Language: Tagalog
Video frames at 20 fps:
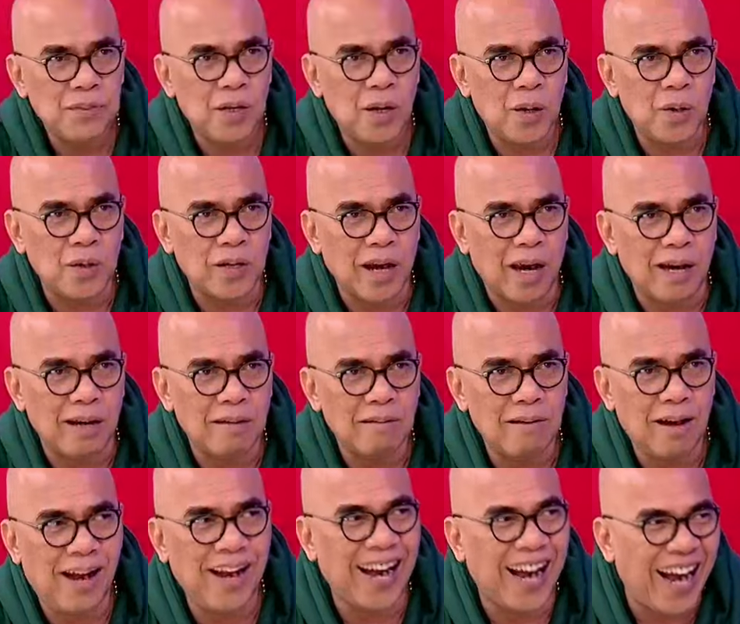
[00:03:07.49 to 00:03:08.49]
Okay.
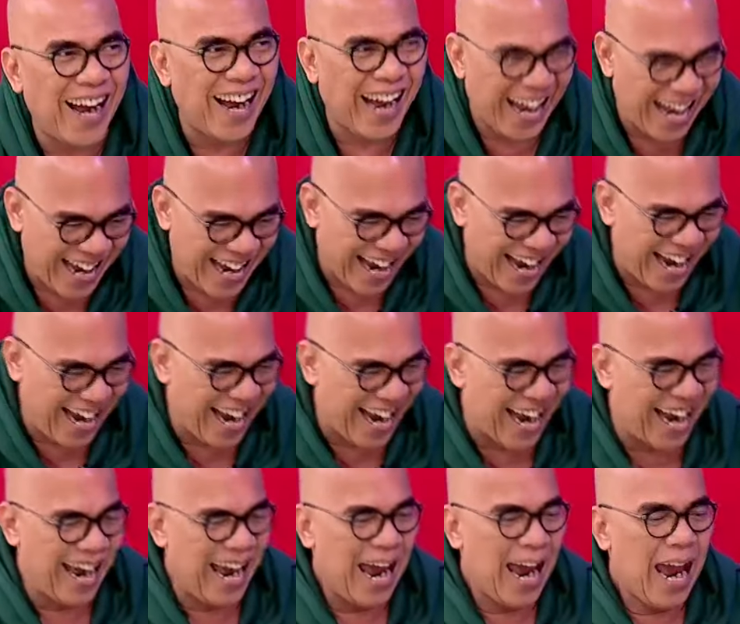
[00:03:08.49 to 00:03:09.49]
Ooh, I'm
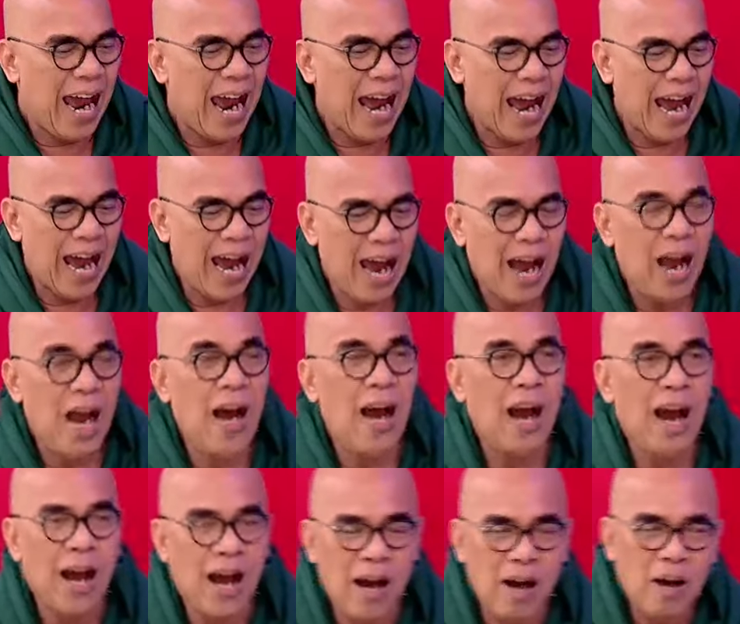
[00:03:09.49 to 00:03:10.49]

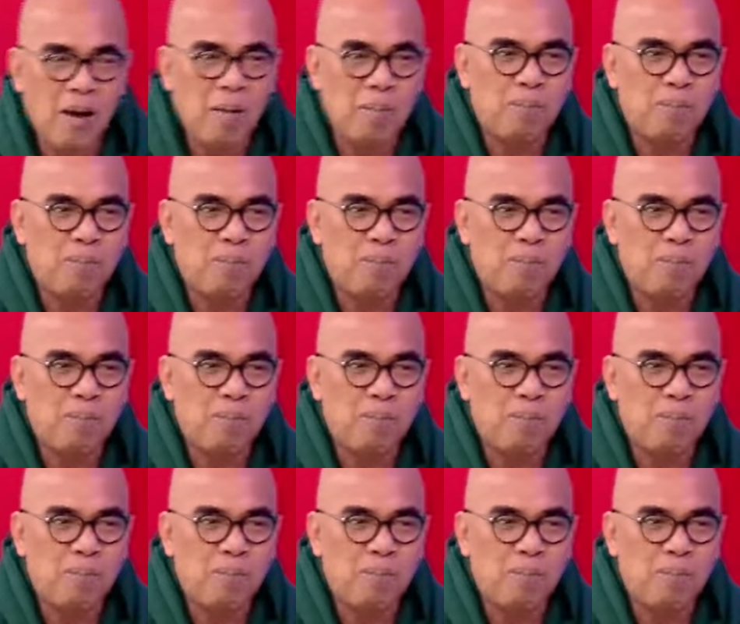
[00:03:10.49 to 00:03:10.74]
curious.